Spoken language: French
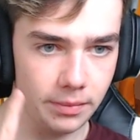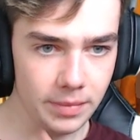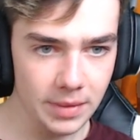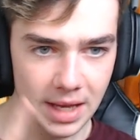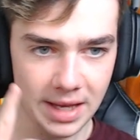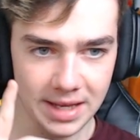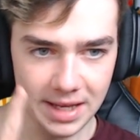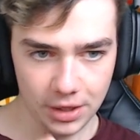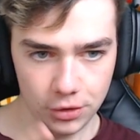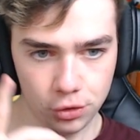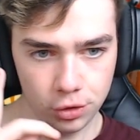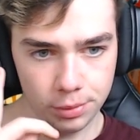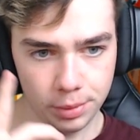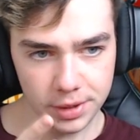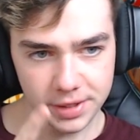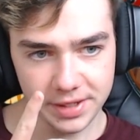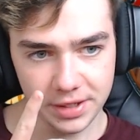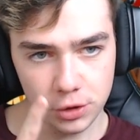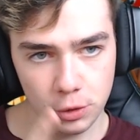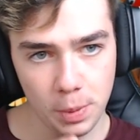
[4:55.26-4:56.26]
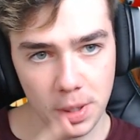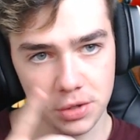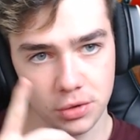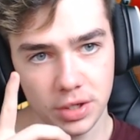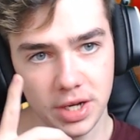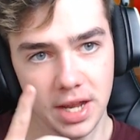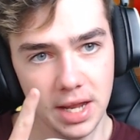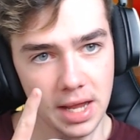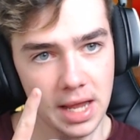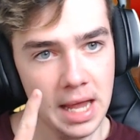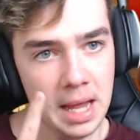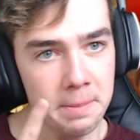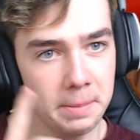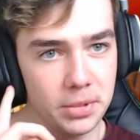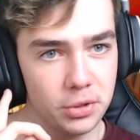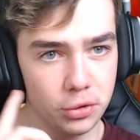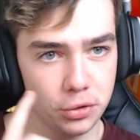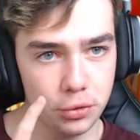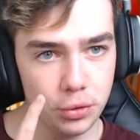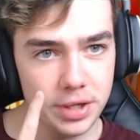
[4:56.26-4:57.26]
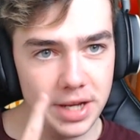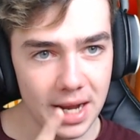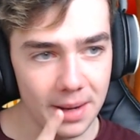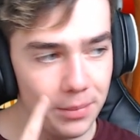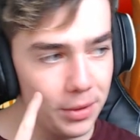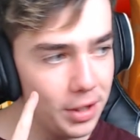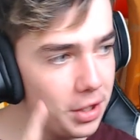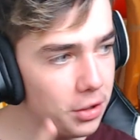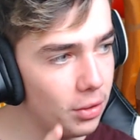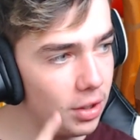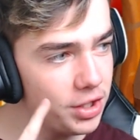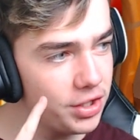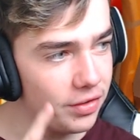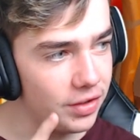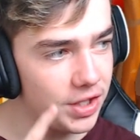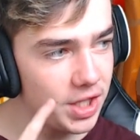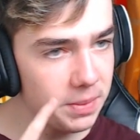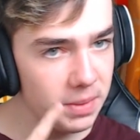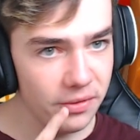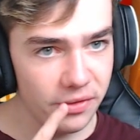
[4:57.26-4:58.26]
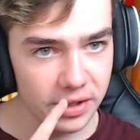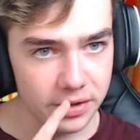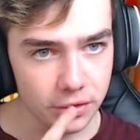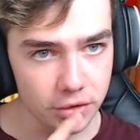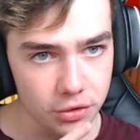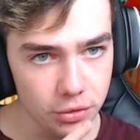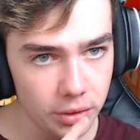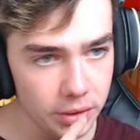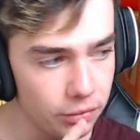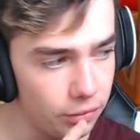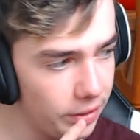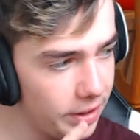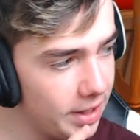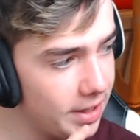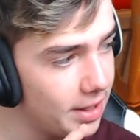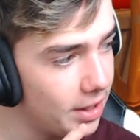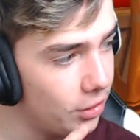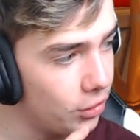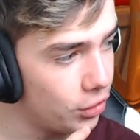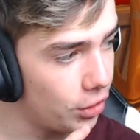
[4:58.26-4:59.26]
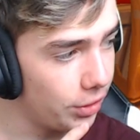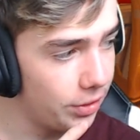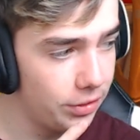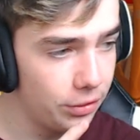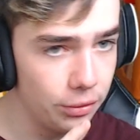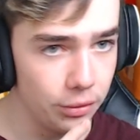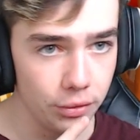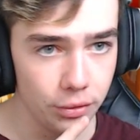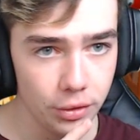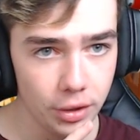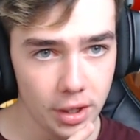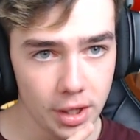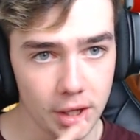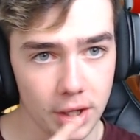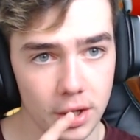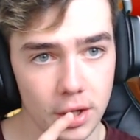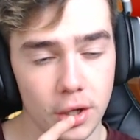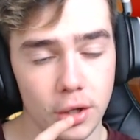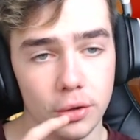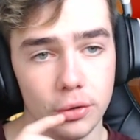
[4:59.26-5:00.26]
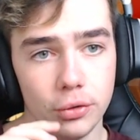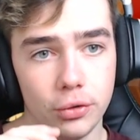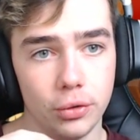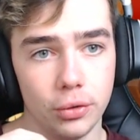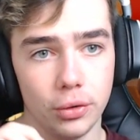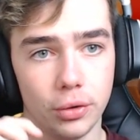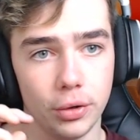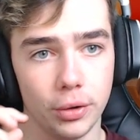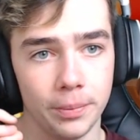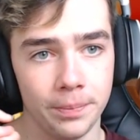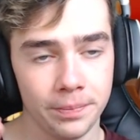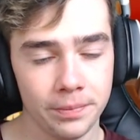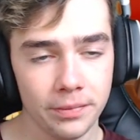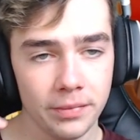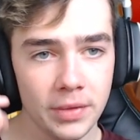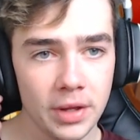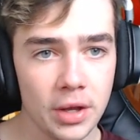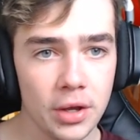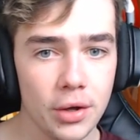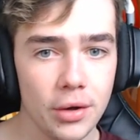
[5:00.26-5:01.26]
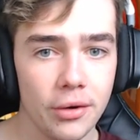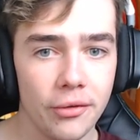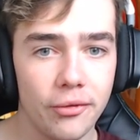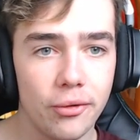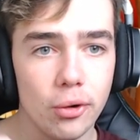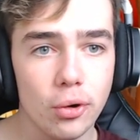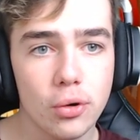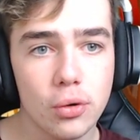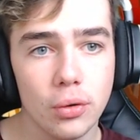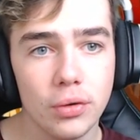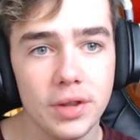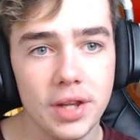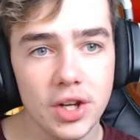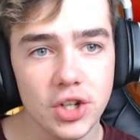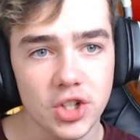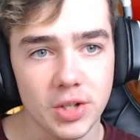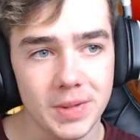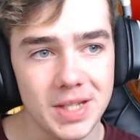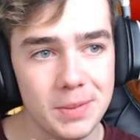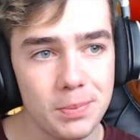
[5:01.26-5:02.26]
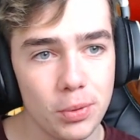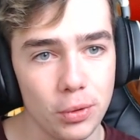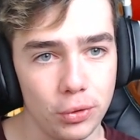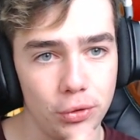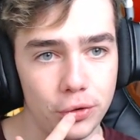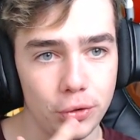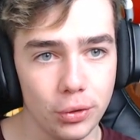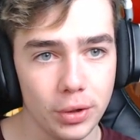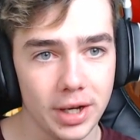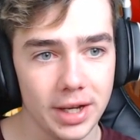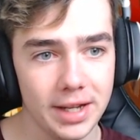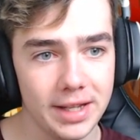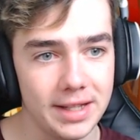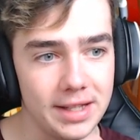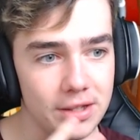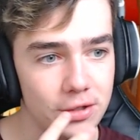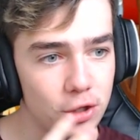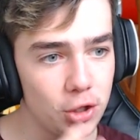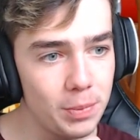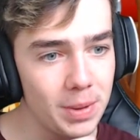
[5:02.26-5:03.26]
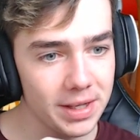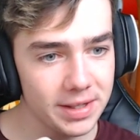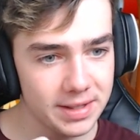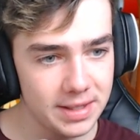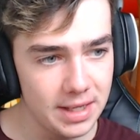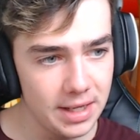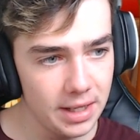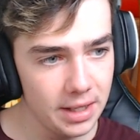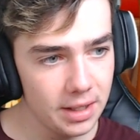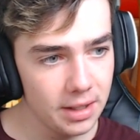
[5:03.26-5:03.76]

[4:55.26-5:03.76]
Il y a un jukebox qui est super joli. Mais je suis, il y a un bonnet de Noël, j'avais jamais fait attention. Et vous voyez, il y a une sorte de... de flocon de neige un petit peu doré qui est super stylé.